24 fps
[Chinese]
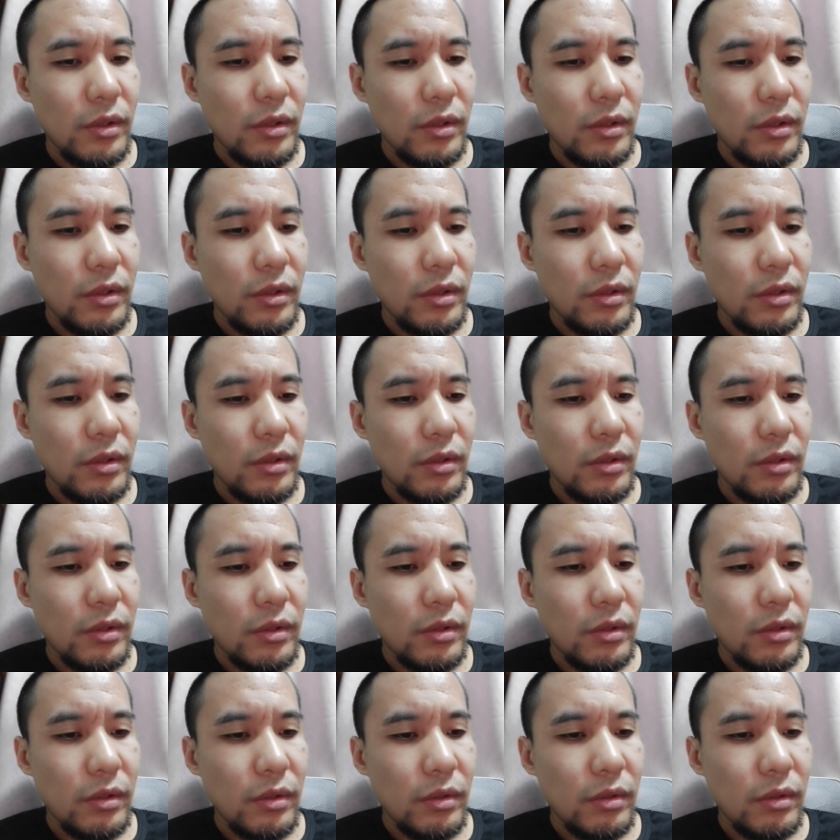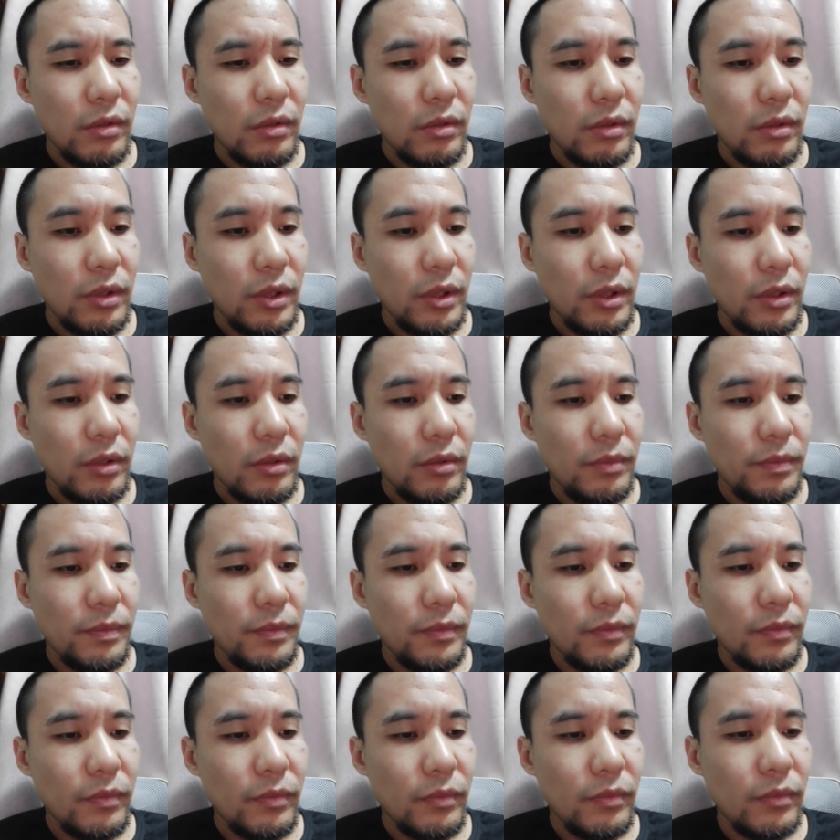嗯，但是
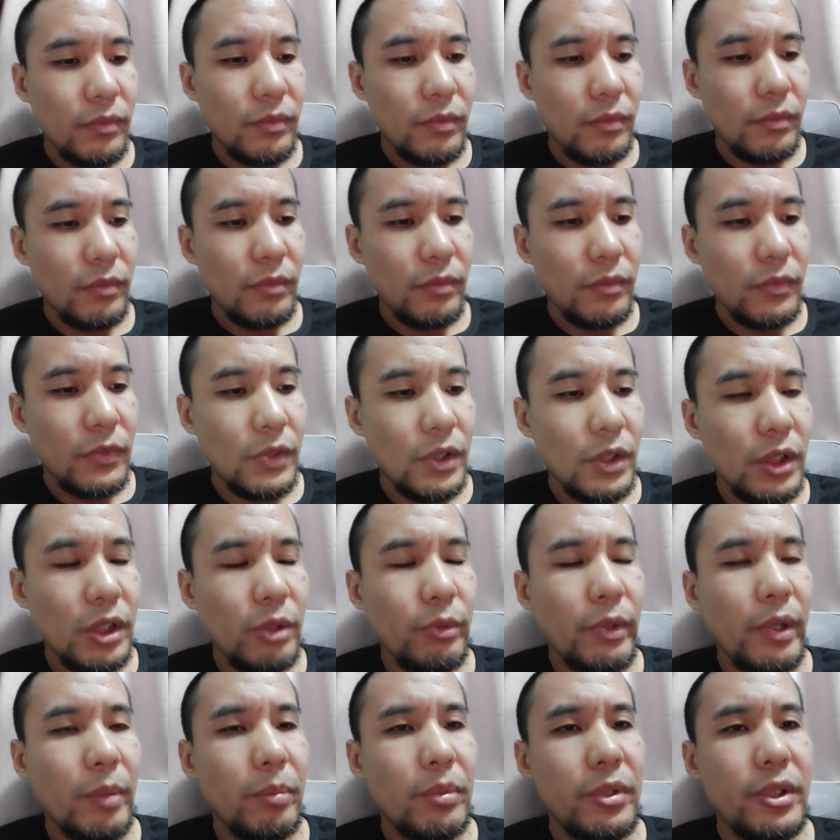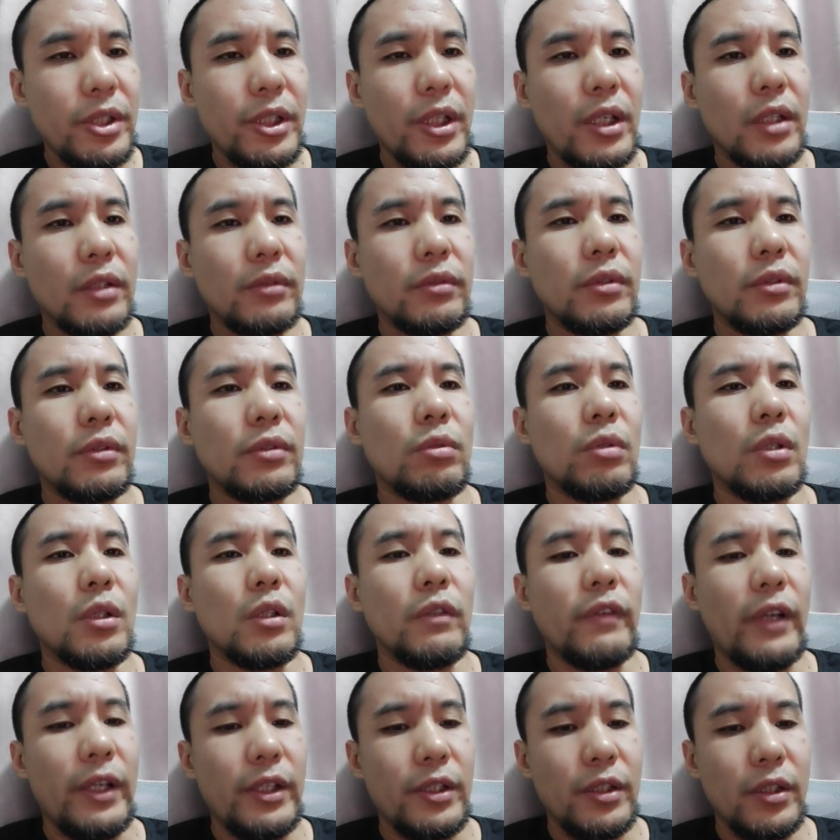意愿不强，所以就拖到
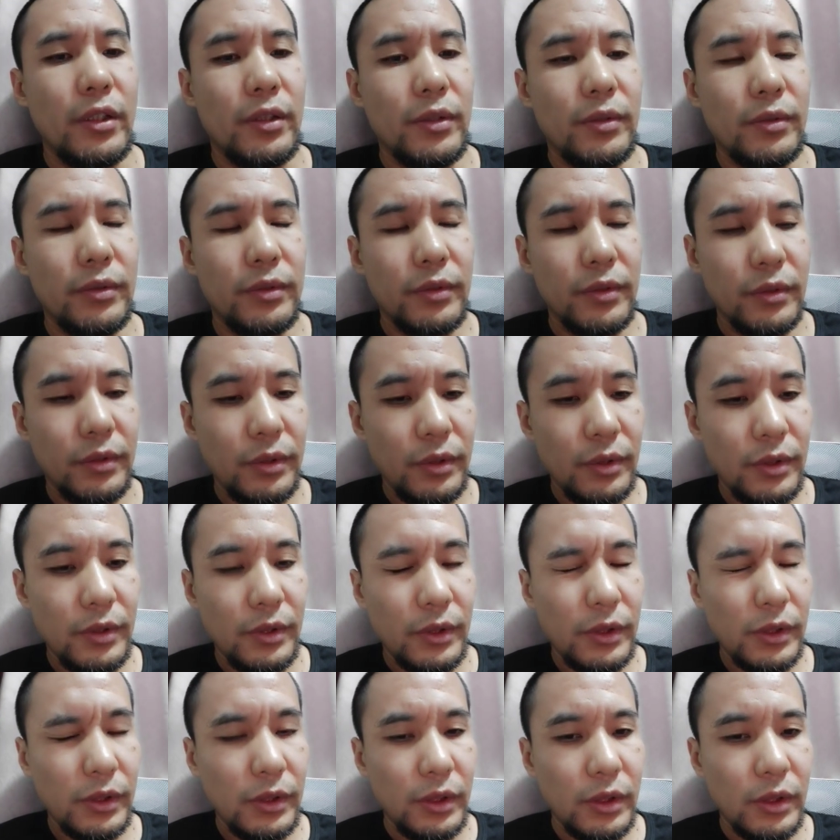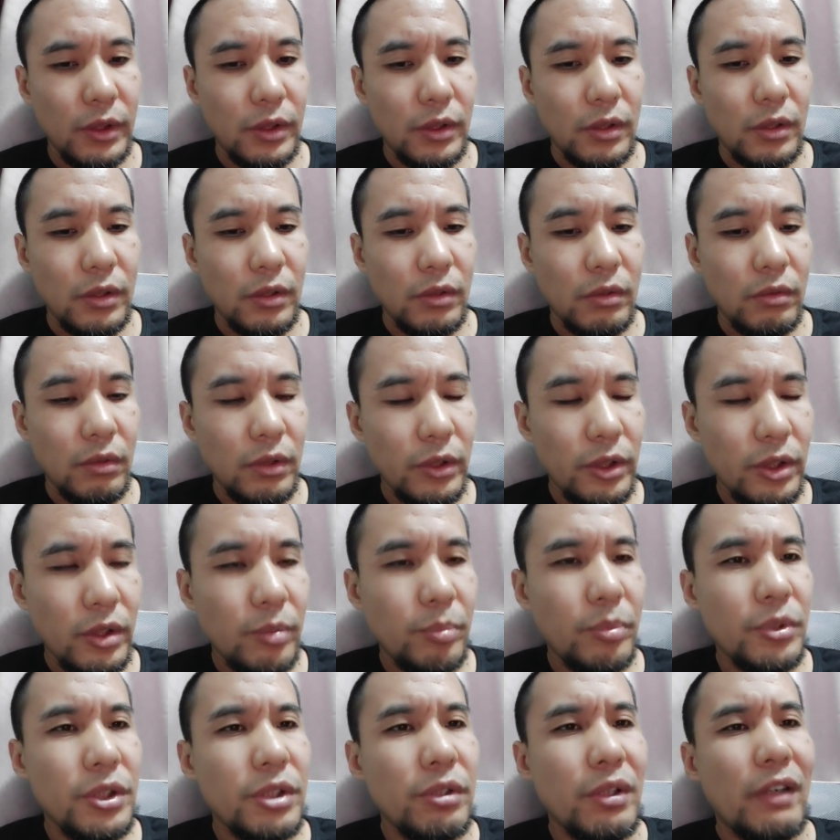晚上了。我其实不
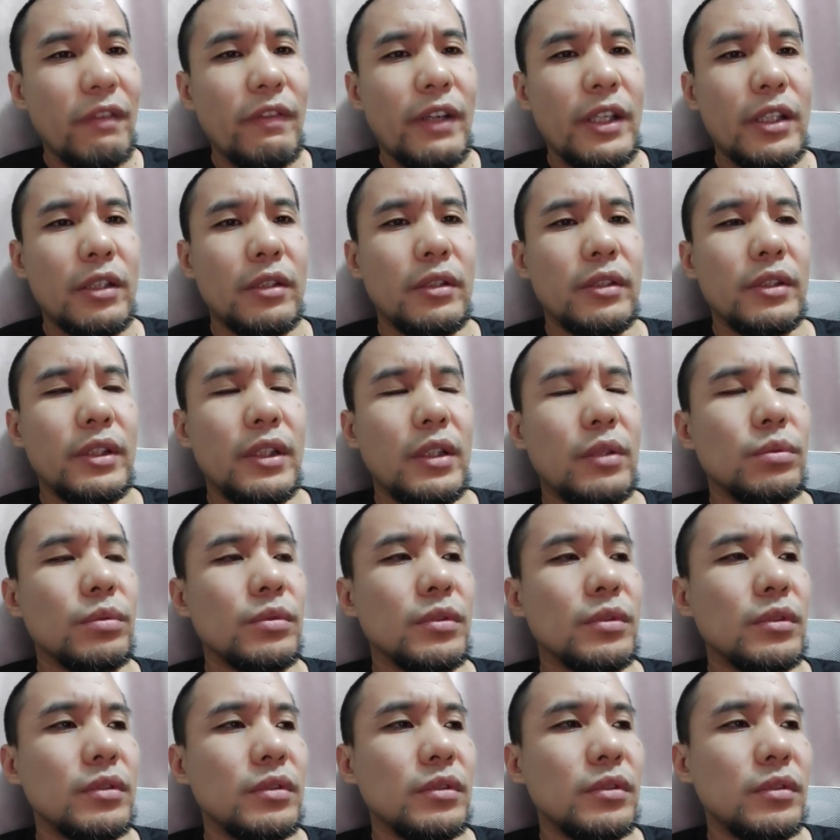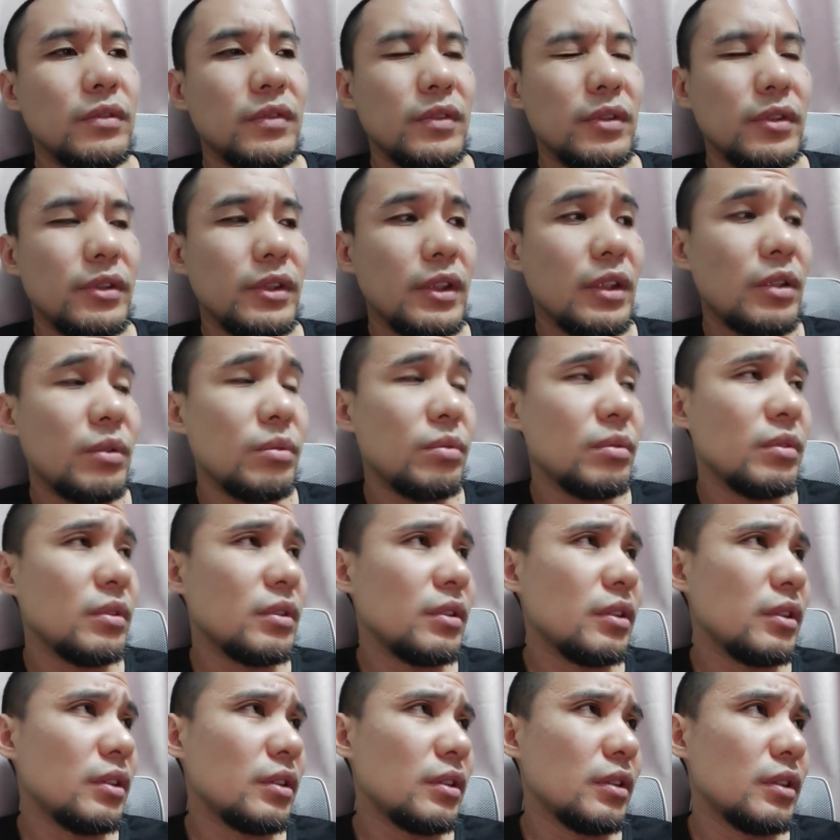喜欢晚上的样录。大路
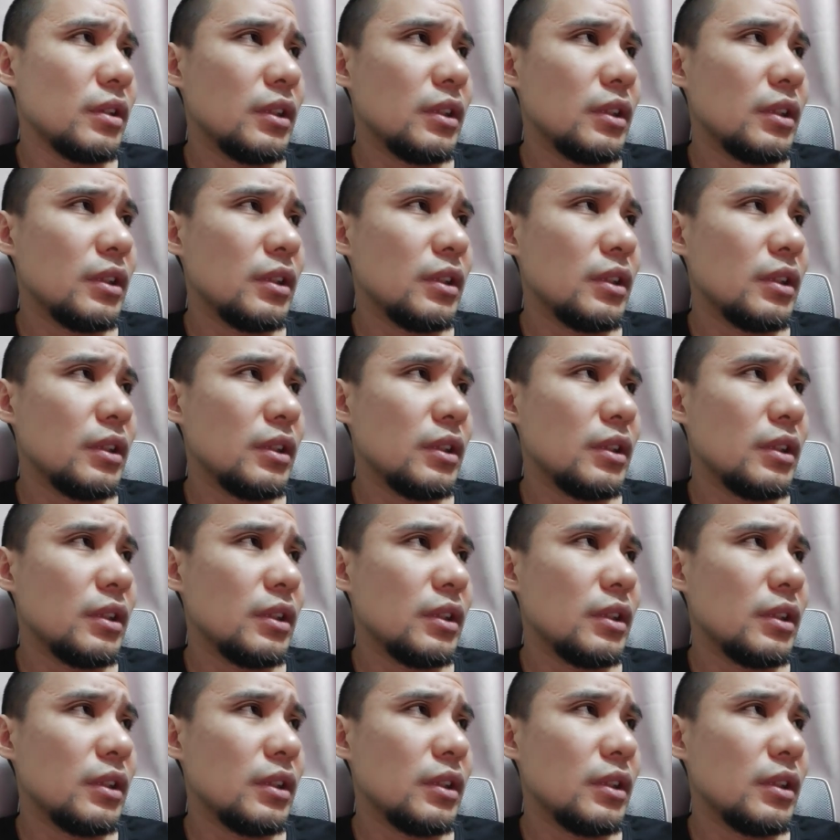这个，